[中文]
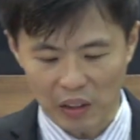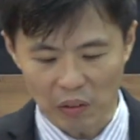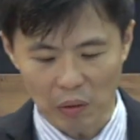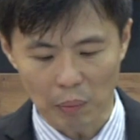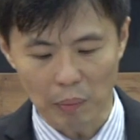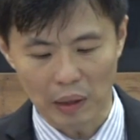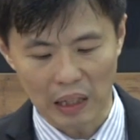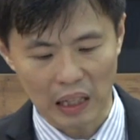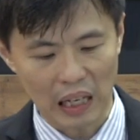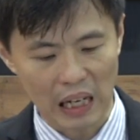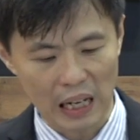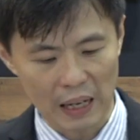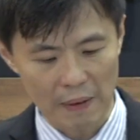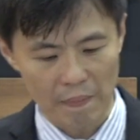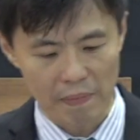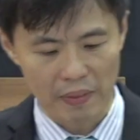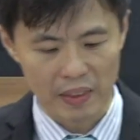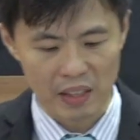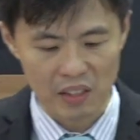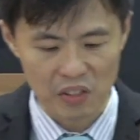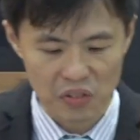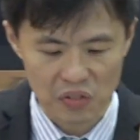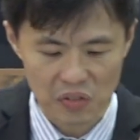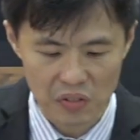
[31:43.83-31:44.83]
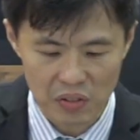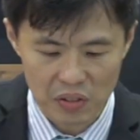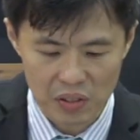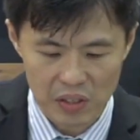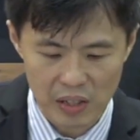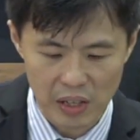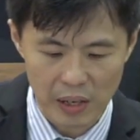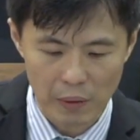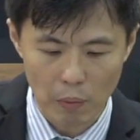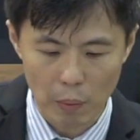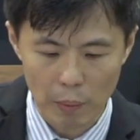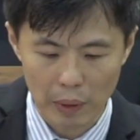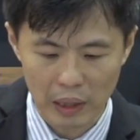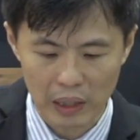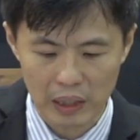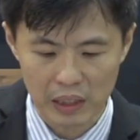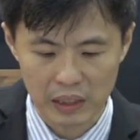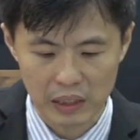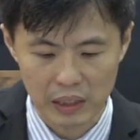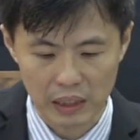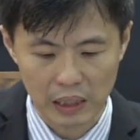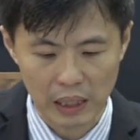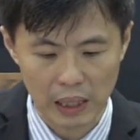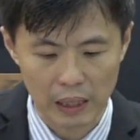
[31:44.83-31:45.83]
们看第十节，我们一
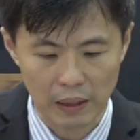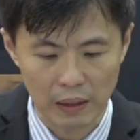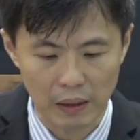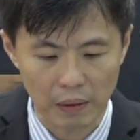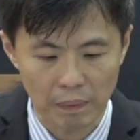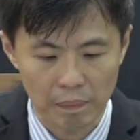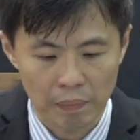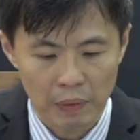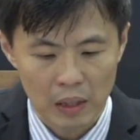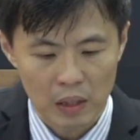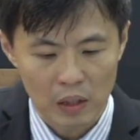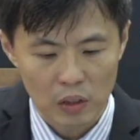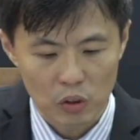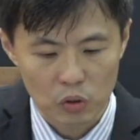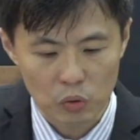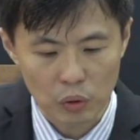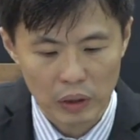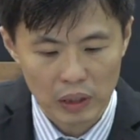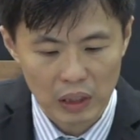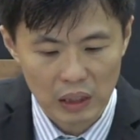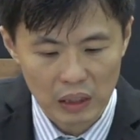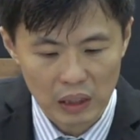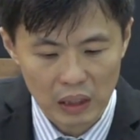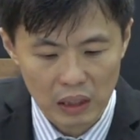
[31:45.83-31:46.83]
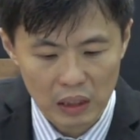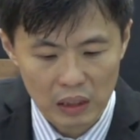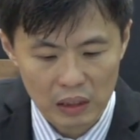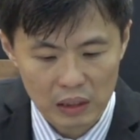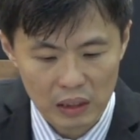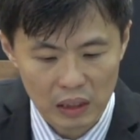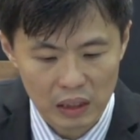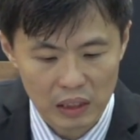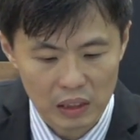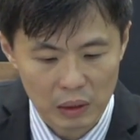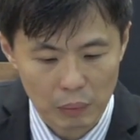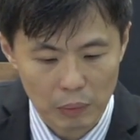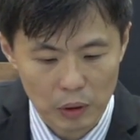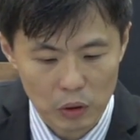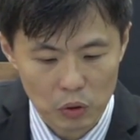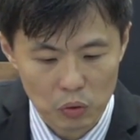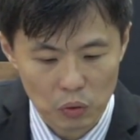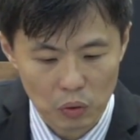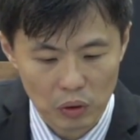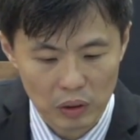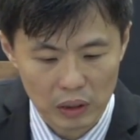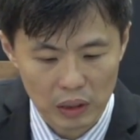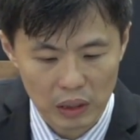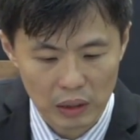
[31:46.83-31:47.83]
起看哦。所以呢，第这里怎么
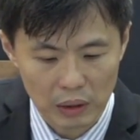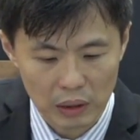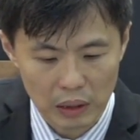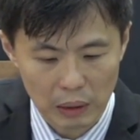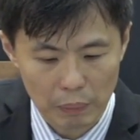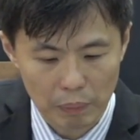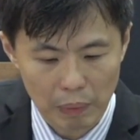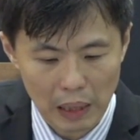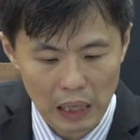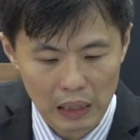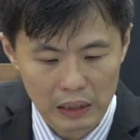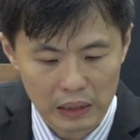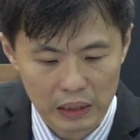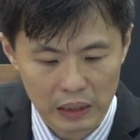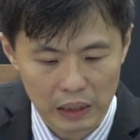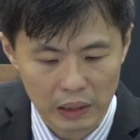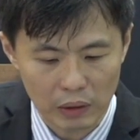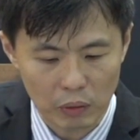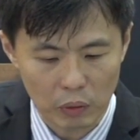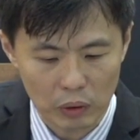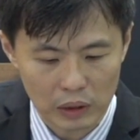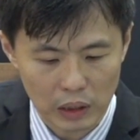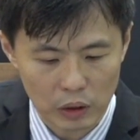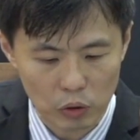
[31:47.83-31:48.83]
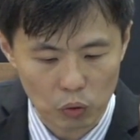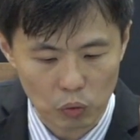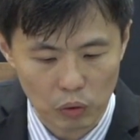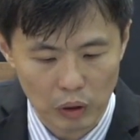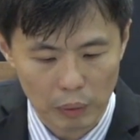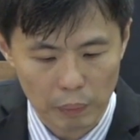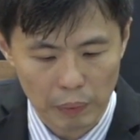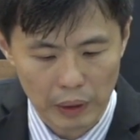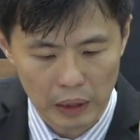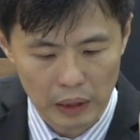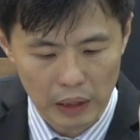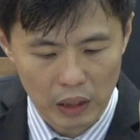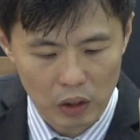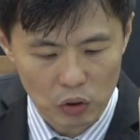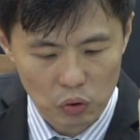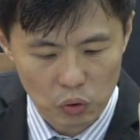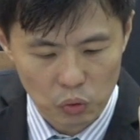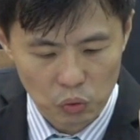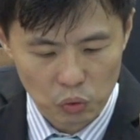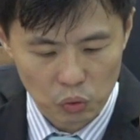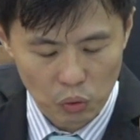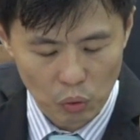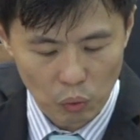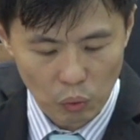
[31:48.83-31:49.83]
说？第第八节，我再读一遍。耶
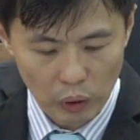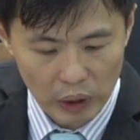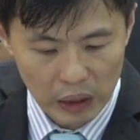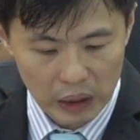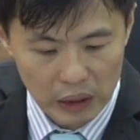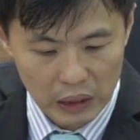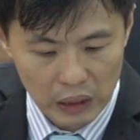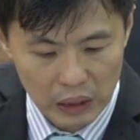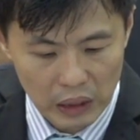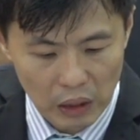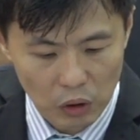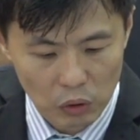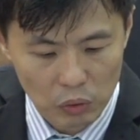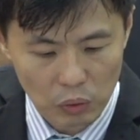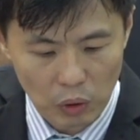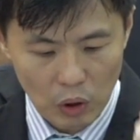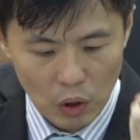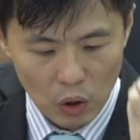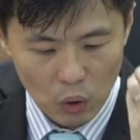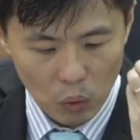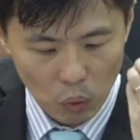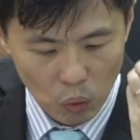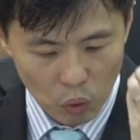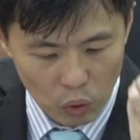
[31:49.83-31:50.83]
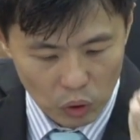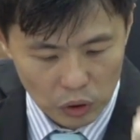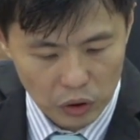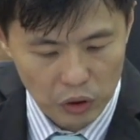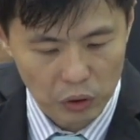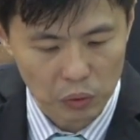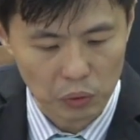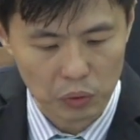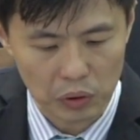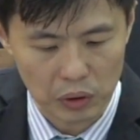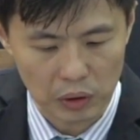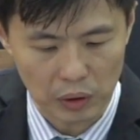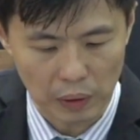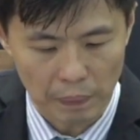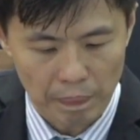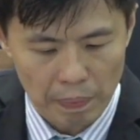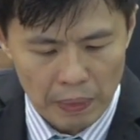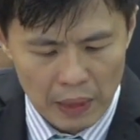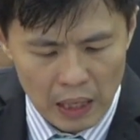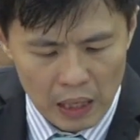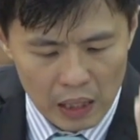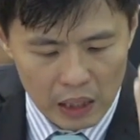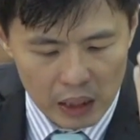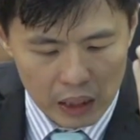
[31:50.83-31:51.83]
稣说：“我已经告诉我就是，
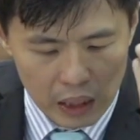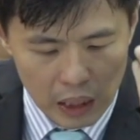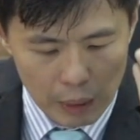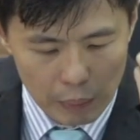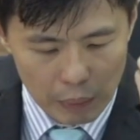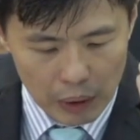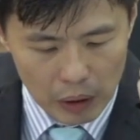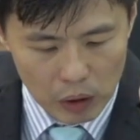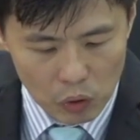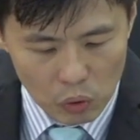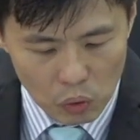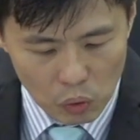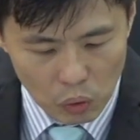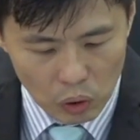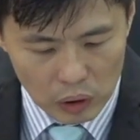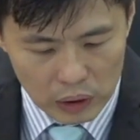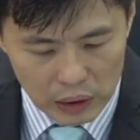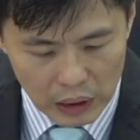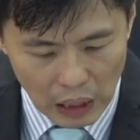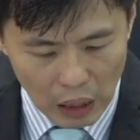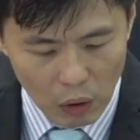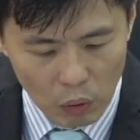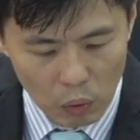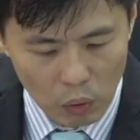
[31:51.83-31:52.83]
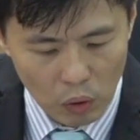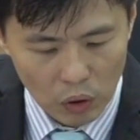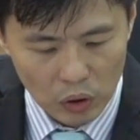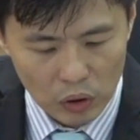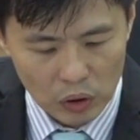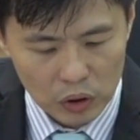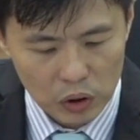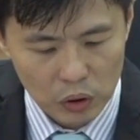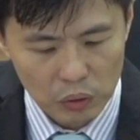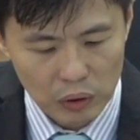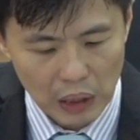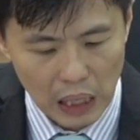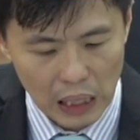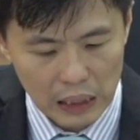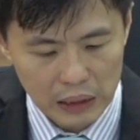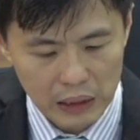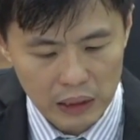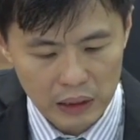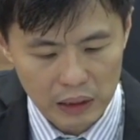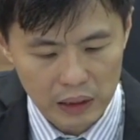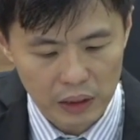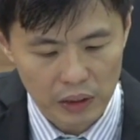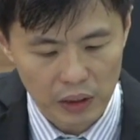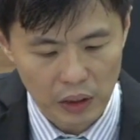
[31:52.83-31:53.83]
你们若找我，就让
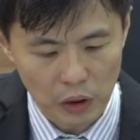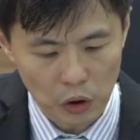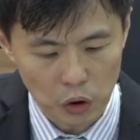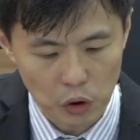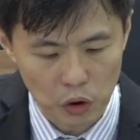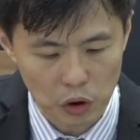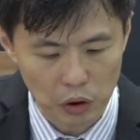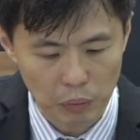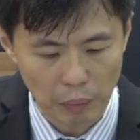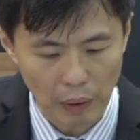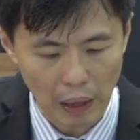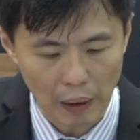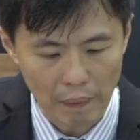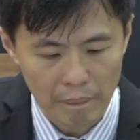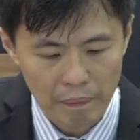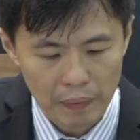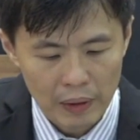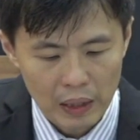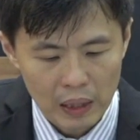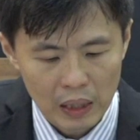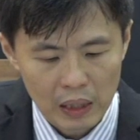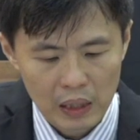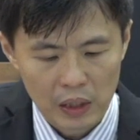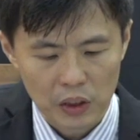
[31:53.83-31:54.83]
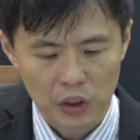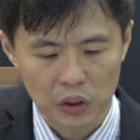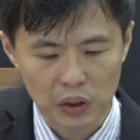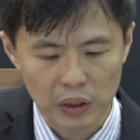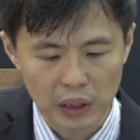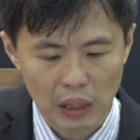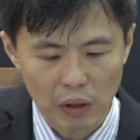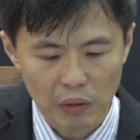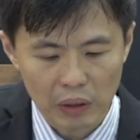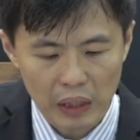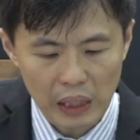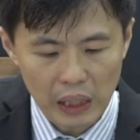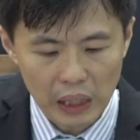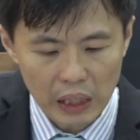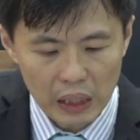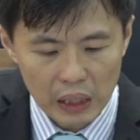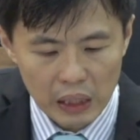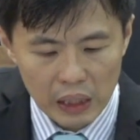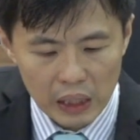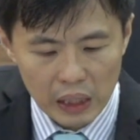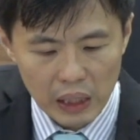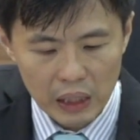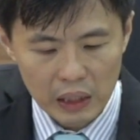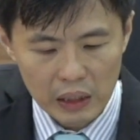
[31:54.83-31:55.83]
这些人去吧。”这要
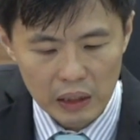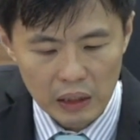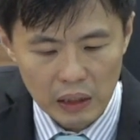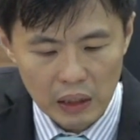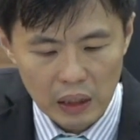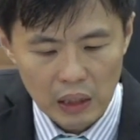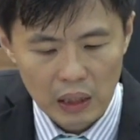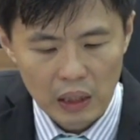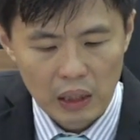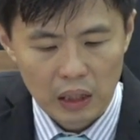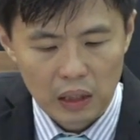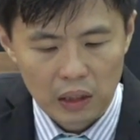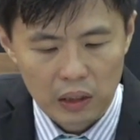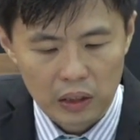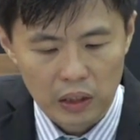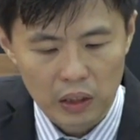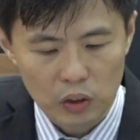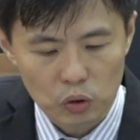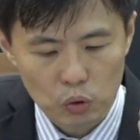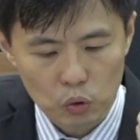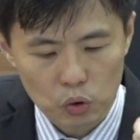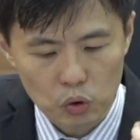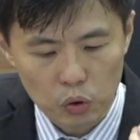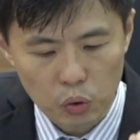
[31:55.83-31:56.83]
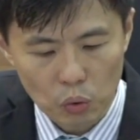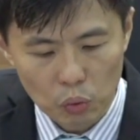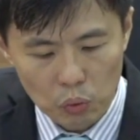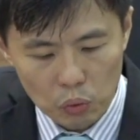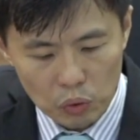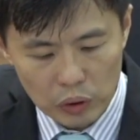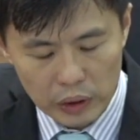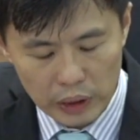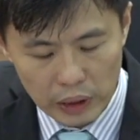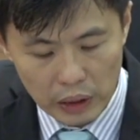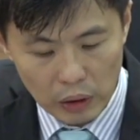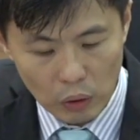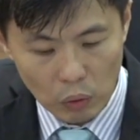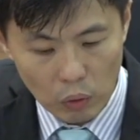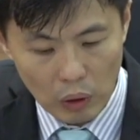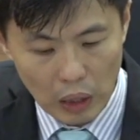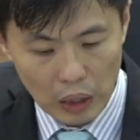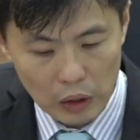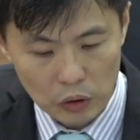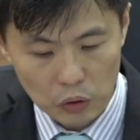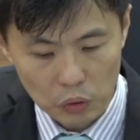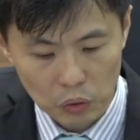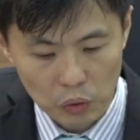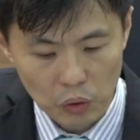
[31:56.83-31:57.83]
应验耶稣从前的
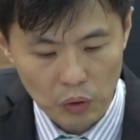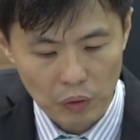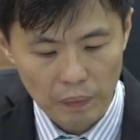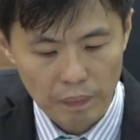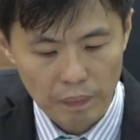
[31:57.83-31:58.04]
话说。